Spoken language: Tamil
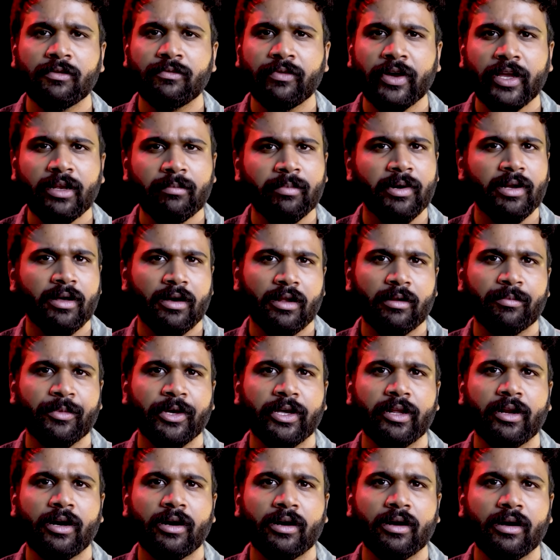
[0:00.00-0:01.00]
வெயிட் பண்ண
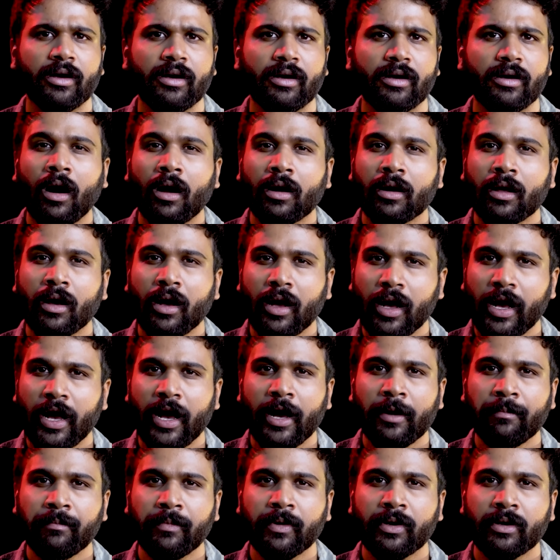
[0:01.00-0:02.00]
ஆரம்பிக்கிறாங்க ஆனா
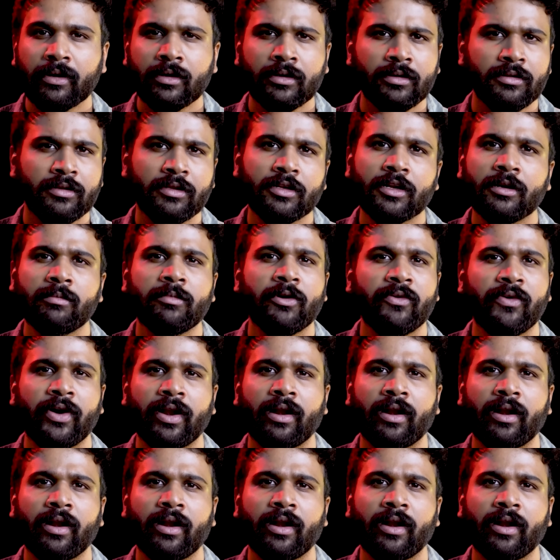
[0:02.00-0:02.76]
ஆம்பர் திரும்ப